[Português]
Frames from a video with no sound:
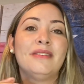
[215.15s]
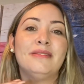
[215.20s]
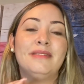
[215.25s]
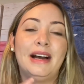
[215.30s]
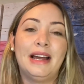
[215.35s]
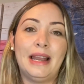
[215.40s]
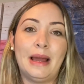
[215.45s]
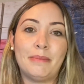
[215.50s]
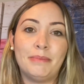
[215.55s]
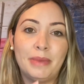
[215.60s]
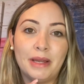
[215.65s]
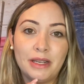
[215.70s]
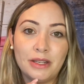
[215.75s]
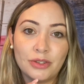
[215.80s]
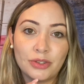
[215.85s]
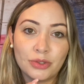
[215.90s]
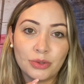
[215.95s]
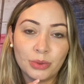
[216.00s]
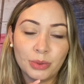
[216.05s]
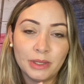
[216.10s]
Vale a pena
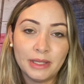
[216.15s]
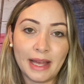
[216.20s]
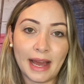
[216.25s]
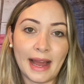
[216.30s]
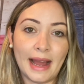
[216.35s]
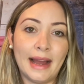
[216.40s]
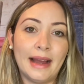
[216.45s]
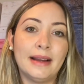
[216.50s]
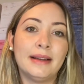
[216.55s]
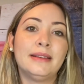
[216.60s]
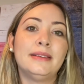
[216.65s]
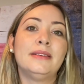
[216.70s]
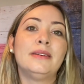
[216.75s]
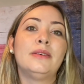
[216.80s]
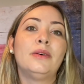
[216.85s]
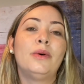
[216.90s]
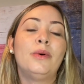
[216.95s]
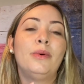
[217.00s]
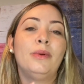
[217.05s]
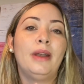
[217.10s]
estudar
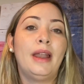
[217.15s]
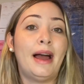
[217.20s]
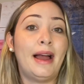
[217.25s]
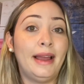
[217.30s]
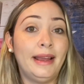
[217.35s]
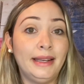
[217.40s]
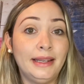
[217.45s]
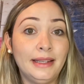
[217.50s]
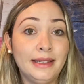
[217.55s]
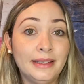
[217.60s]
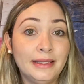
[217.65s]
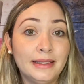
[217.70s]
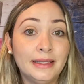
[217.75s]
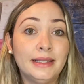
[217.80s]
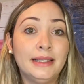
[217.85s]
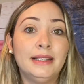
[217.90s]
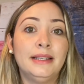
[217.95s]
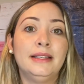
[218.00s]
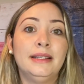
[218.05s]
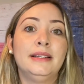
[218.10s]
online,
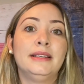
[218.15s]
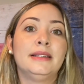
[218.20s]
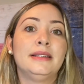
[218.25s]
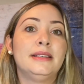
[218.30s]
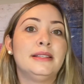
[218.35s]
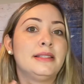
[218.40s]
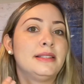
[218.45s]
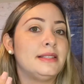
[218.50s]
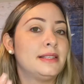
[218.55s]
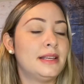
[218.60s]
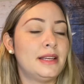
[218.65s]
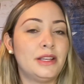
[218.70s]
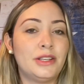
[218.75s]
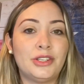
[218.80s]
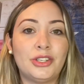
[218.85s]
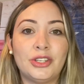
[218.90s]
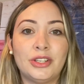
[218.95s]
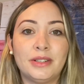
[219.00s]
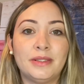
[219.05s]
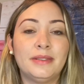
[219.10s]
que
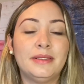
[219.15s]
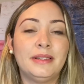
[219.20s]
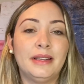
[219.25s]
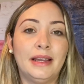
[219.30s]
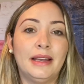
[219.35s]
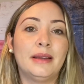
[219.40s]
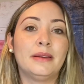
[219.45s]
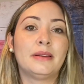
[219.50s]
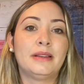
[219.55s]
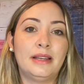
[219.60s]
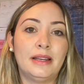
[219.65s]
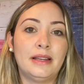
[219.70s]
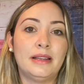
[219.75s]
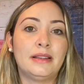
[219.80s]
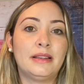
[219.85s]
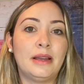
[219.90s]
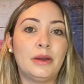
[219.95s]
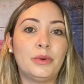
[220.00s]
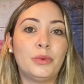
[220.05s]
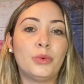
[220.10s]
seja, né, que,
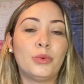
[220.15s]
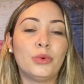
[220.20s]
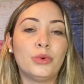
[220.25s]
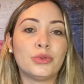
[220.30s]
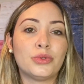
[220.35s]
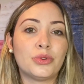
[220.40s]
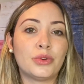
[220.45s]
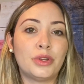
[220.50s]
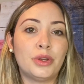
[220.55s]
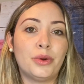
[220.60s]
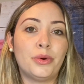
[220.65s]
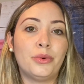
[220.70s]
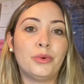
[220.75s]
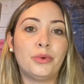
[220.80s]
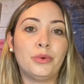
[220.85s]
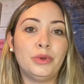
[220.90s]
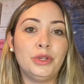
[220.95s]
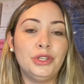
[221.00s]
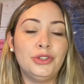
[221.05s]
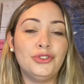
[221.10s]
que é o curso que eu
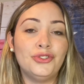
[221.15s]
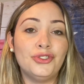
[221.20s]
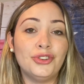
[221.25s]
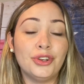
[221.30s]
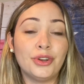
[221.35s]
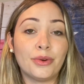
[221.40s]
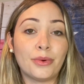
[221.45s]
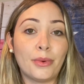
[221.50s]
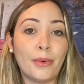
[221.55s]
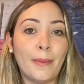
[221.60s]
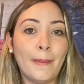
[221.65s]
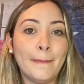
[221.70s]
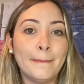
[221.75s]
indico,